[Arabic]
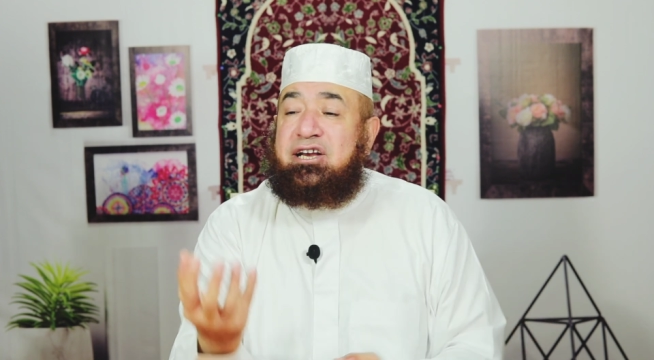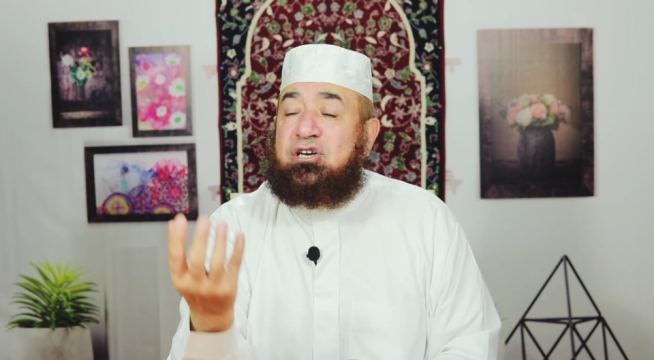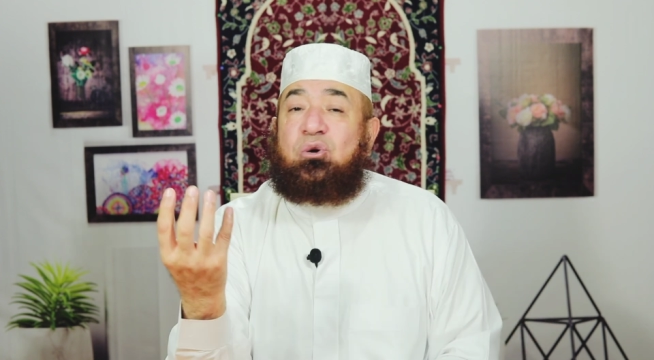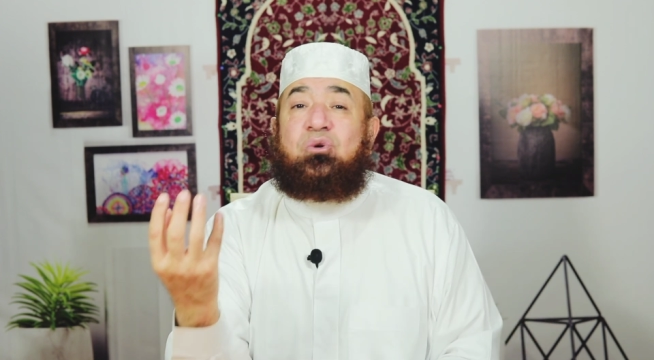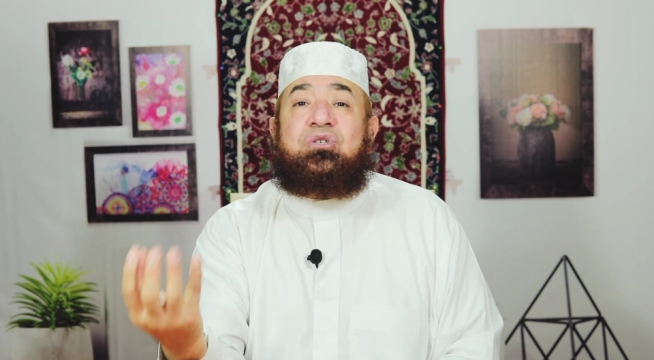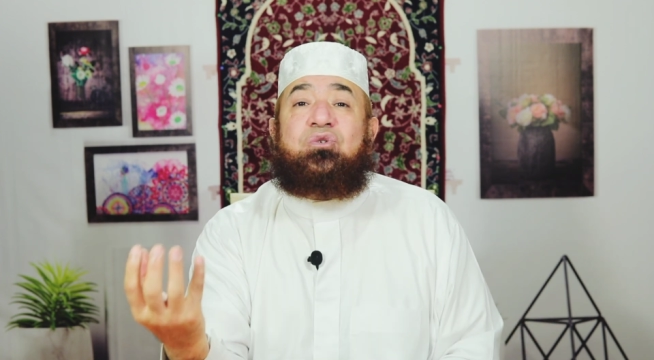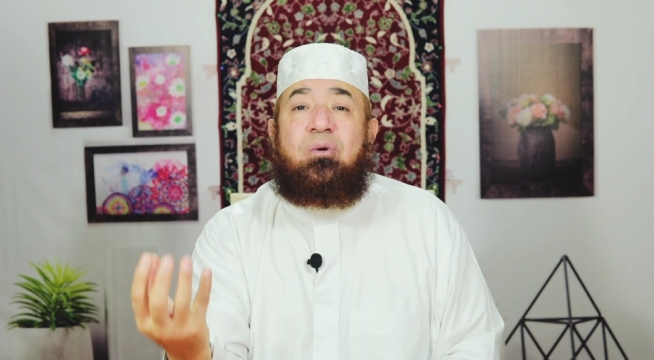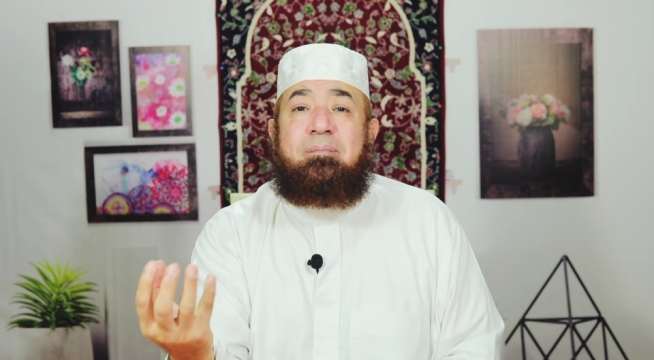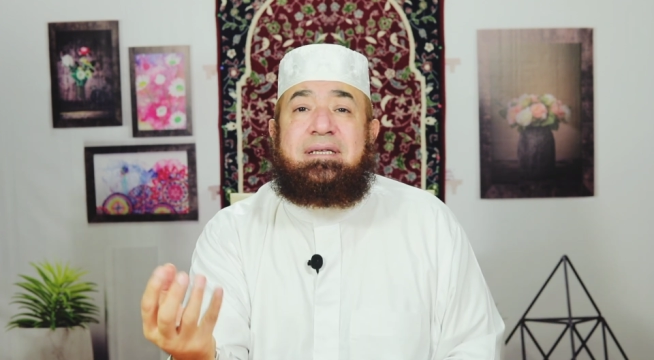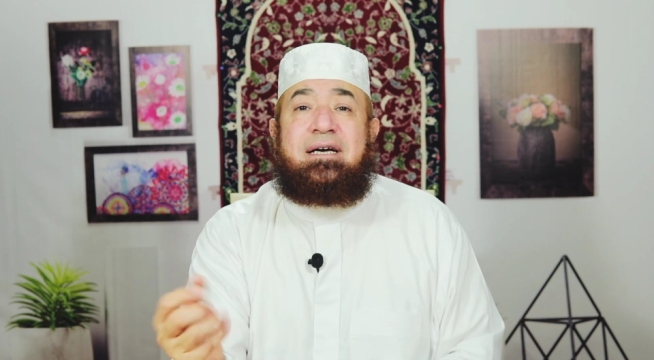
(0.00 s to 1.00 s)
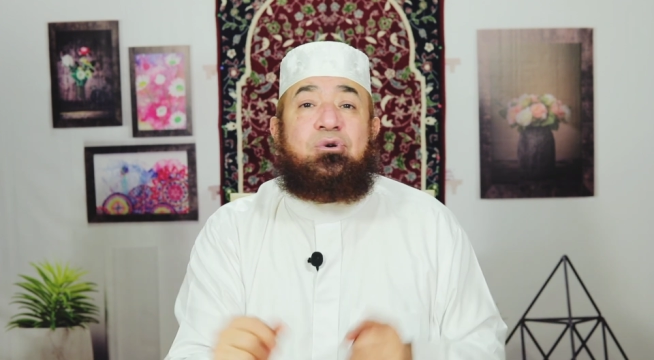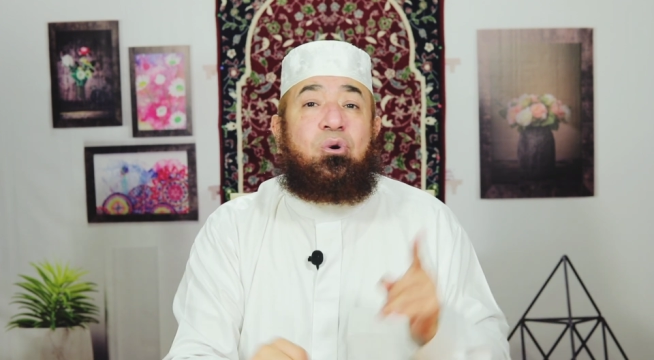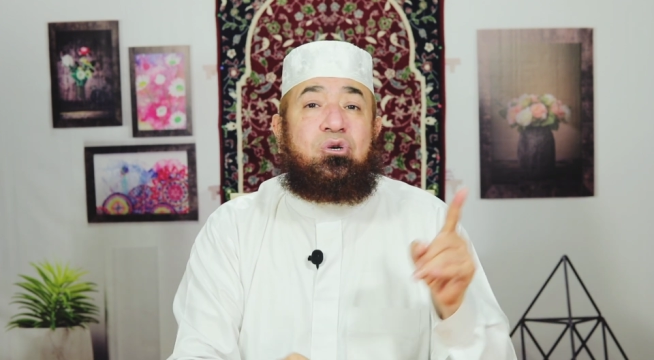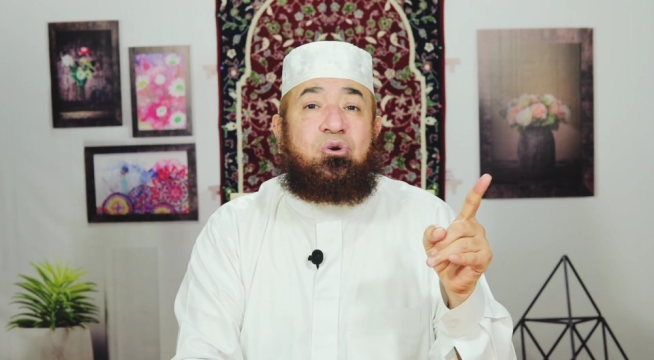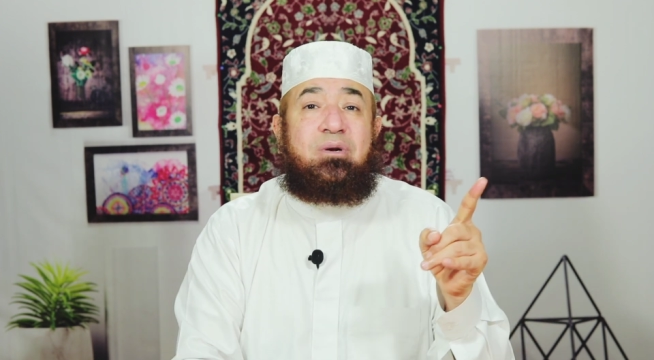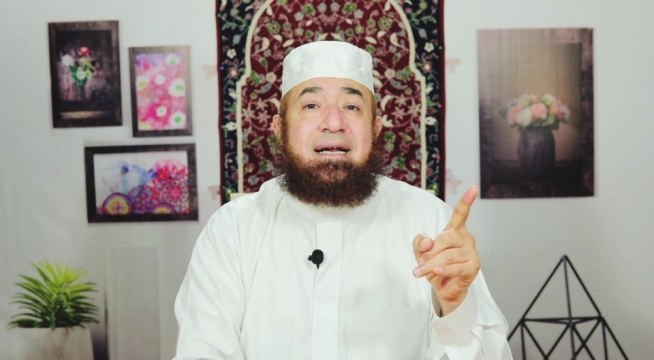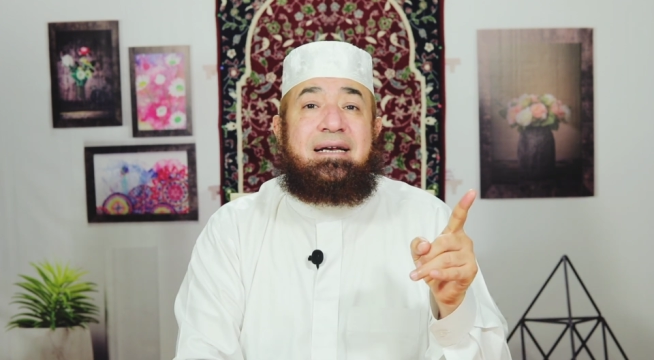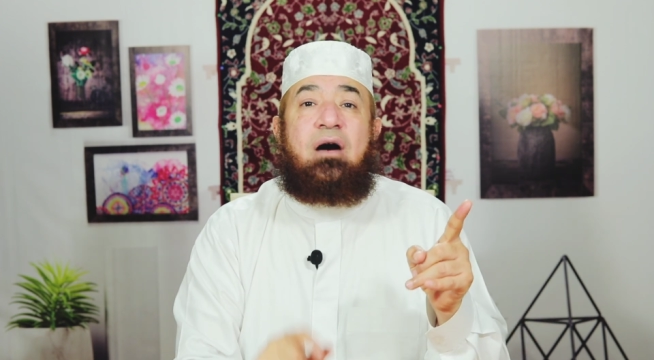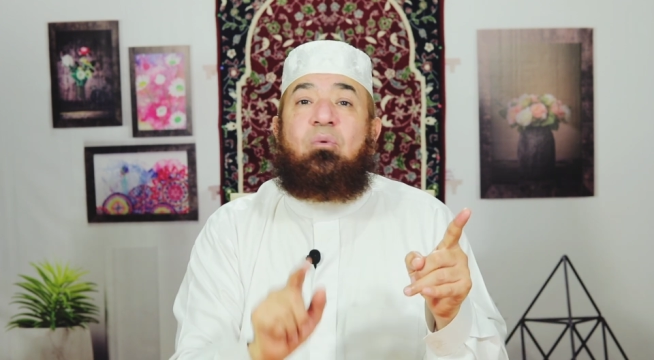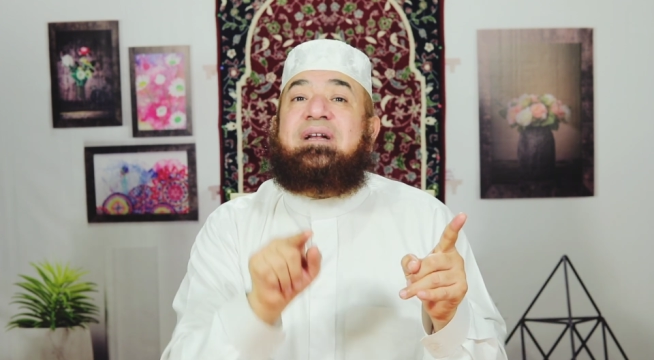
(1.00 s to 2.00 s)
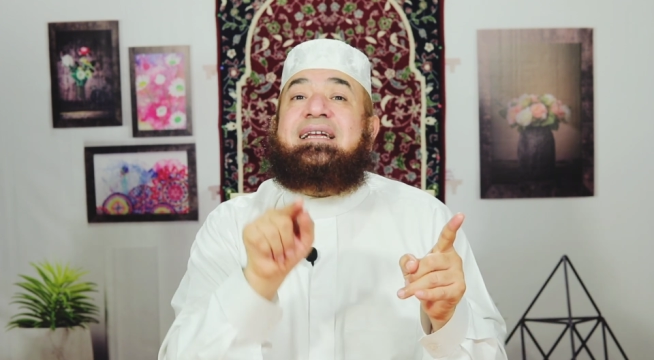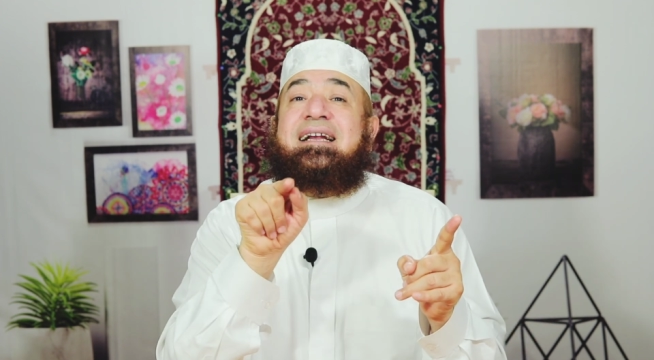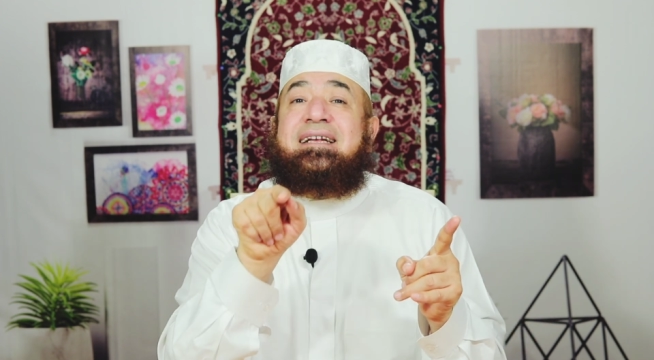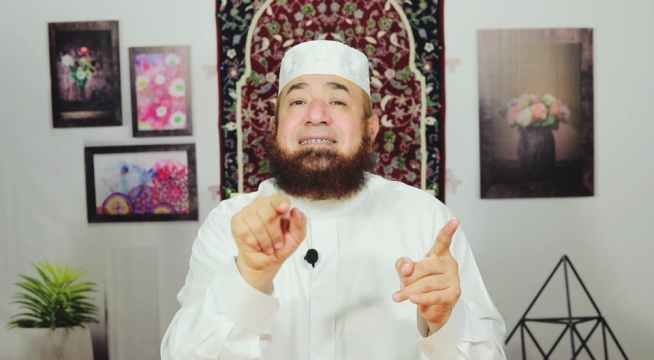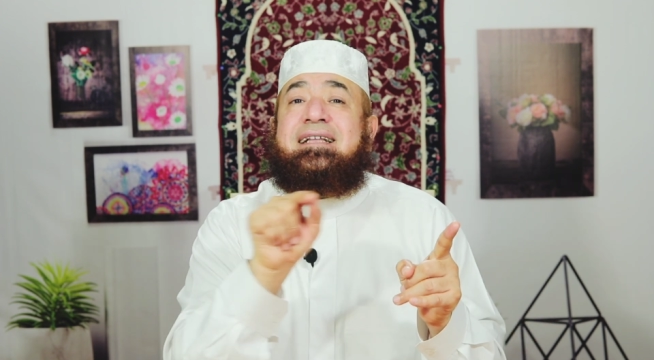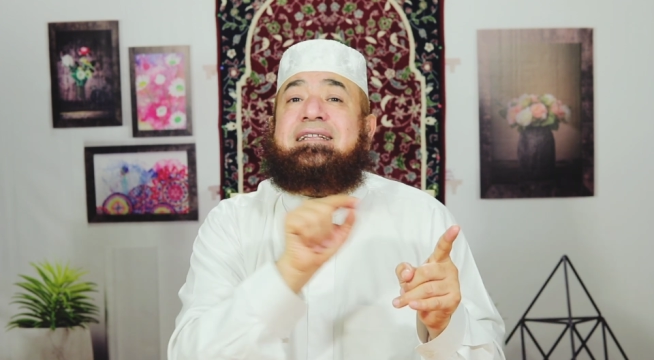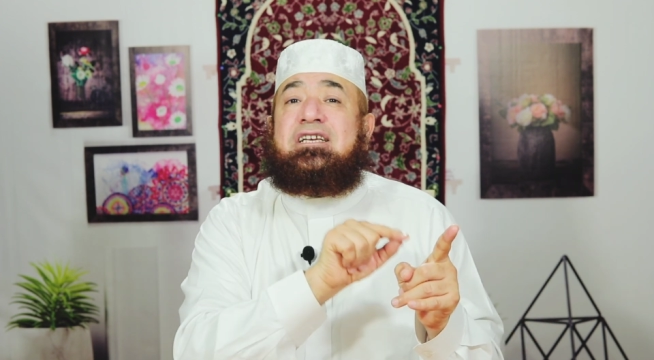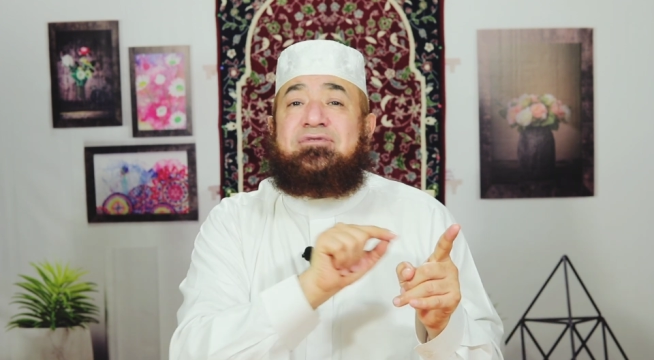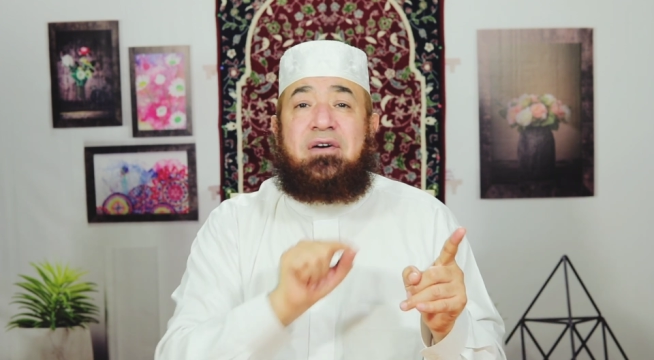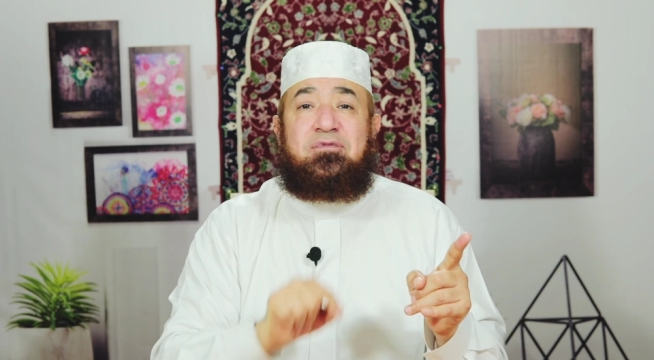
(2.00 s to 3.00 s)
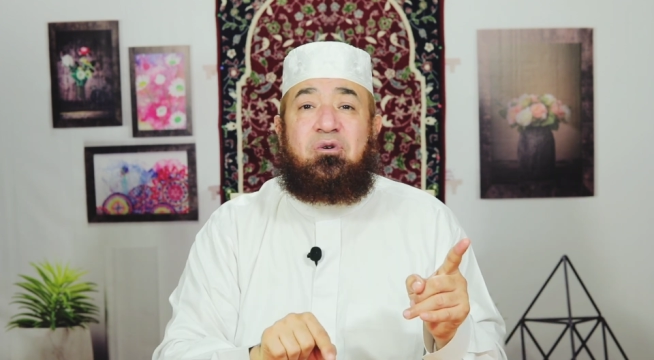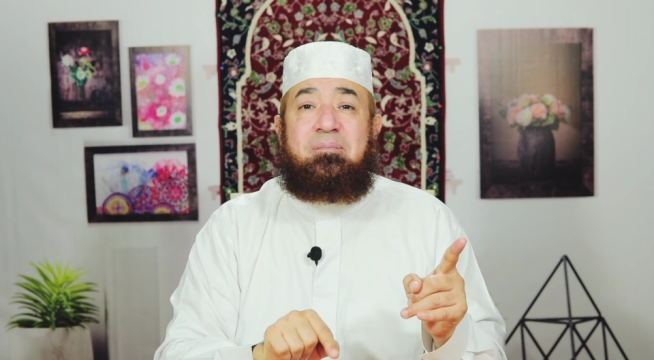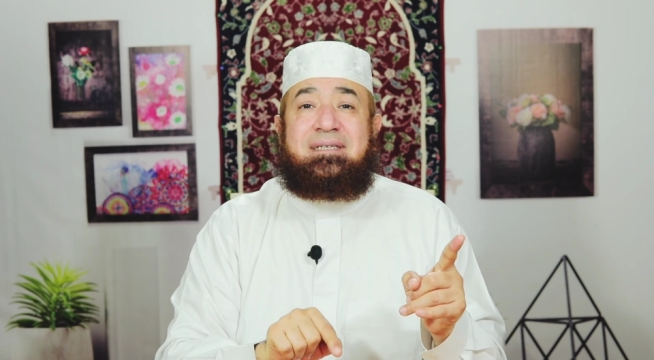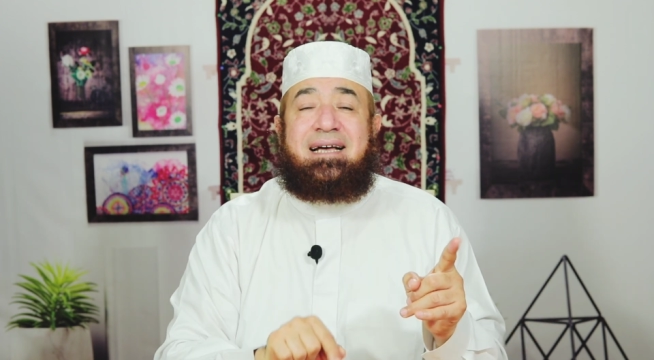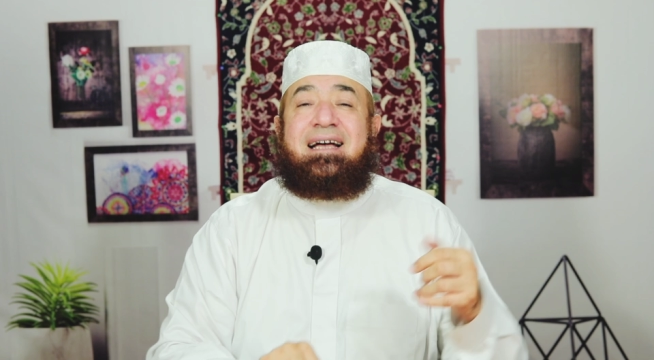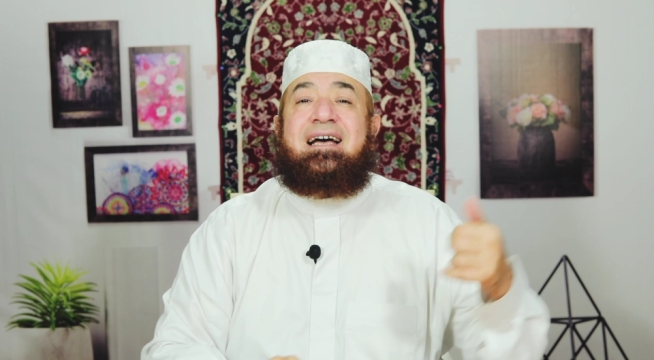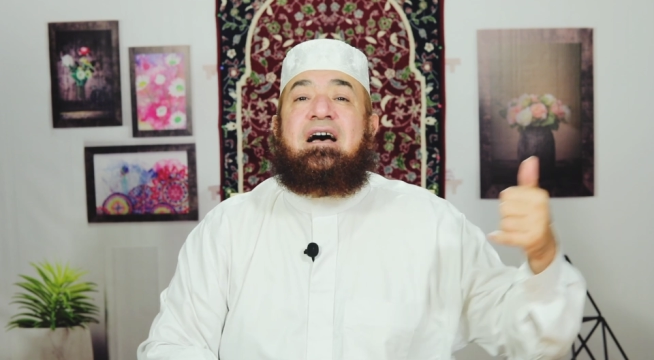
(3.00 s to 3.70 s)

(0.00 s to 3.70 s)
إن نص أمتك يخشوا الجنة ولا إن أنت تشفع في أمتك